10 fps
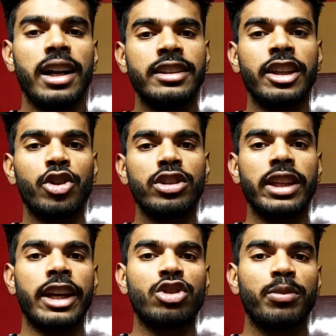आज से
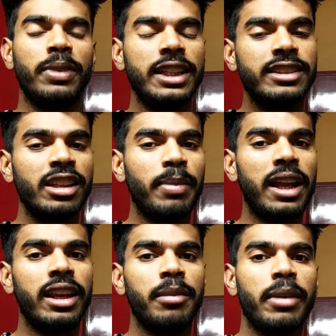कुछ 120 दिन
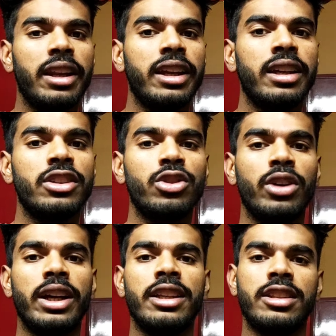पहले मैंने
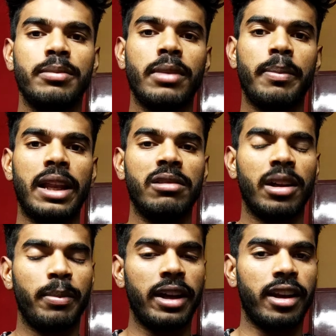जो है जिम में पहली
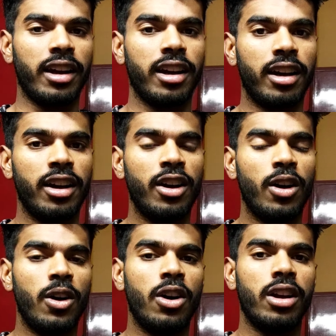बार पैर रखा
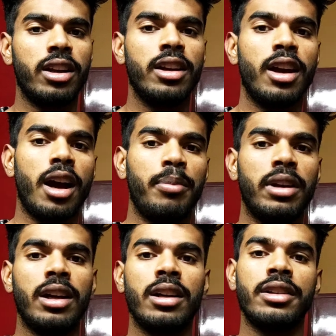और
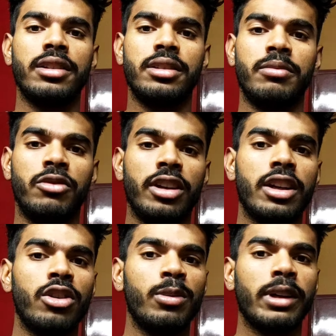अपना
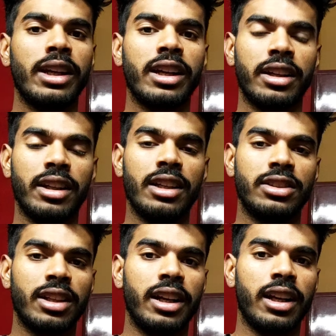वर्कआउट वगैरह
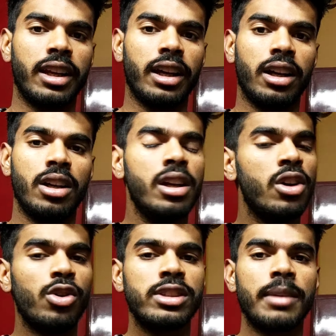करना स्टार्ट किया
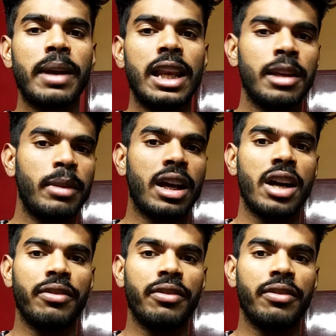उससे पहले मैं